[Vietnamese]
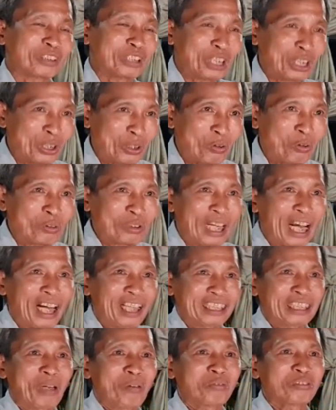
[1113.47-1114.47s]
nhiều
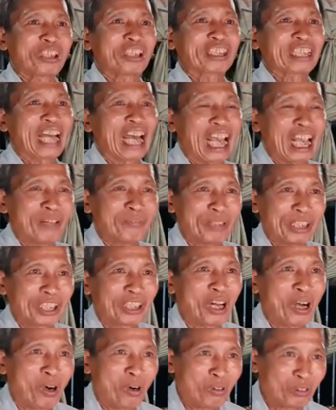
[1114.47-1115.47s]
nợ sống như kề
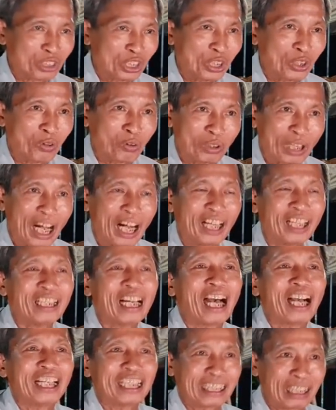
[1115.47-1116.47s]
miệng hố nhiều nợ
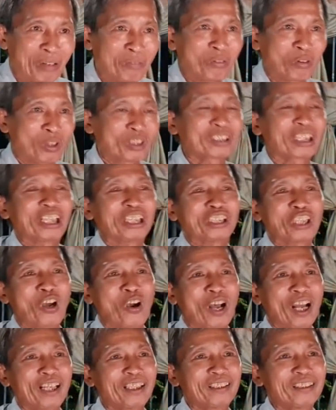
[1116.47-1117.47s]
đời không có tự
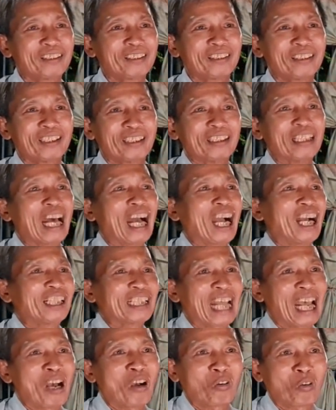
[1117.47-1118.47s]
do nợ
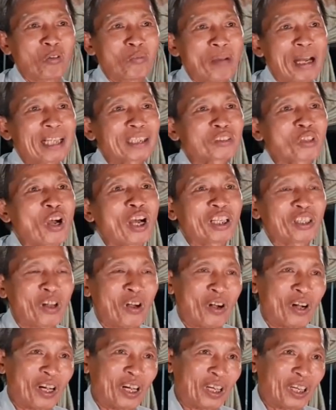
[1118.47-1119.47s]
nào cũng bắt con
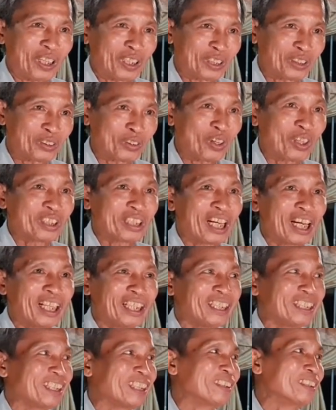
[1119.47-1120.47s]
lo cho
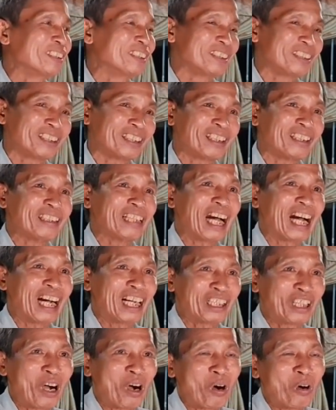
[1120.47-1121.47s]
nên
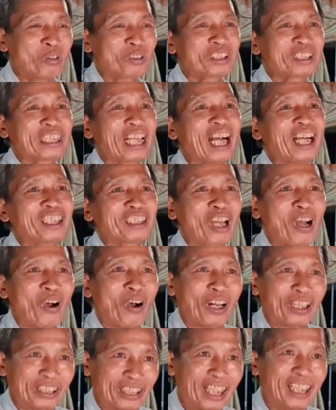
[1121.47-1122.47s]
nợ khổ chớ
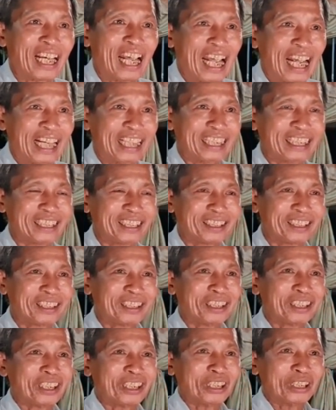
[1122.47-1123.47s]
thò với ai
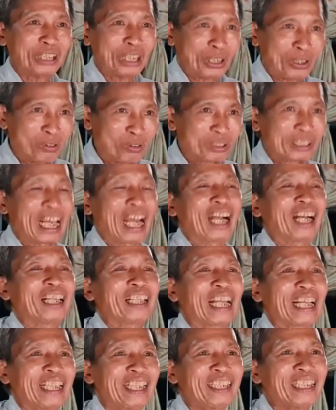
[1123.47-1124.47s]
nếu nhận
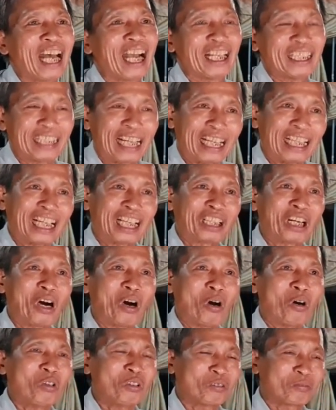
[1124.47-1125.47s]
lấy đời này là
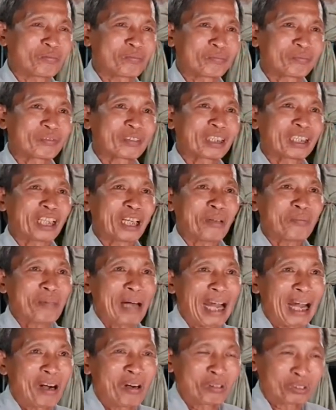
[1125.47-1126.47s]
khổ
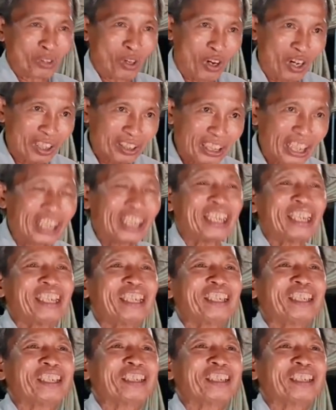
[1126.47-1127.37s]
mau thoát ly